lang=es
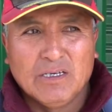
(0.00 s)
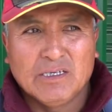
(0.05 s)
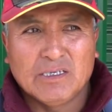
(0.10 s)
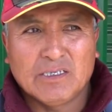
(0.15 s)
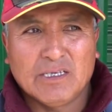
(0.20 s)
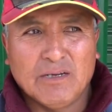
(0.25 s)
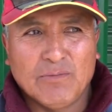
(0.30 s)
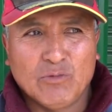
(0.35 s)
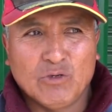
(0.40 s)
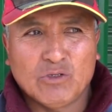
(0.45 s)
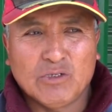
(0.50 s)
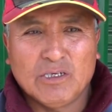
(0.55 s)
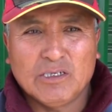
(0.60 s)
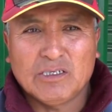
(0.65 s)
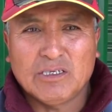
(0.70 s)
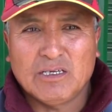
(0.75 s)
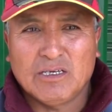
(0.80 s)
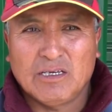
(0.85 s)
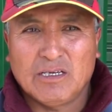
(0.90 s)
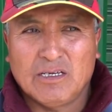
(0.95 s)
Estamos
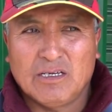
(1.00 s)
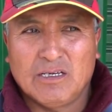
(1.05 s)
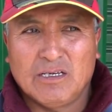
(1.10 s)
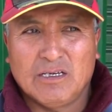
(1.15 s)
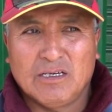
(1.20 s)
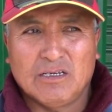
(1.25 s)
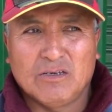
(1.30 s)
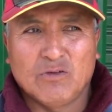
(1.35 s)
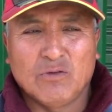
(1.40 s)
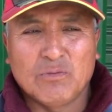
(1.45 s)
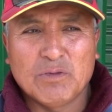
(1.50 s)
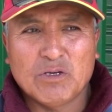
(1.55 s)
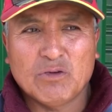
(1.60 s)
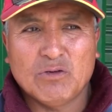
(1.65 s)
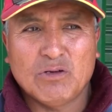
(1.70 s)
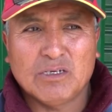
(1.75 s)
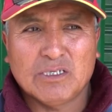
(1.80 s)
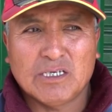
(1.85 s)
desde este domingo,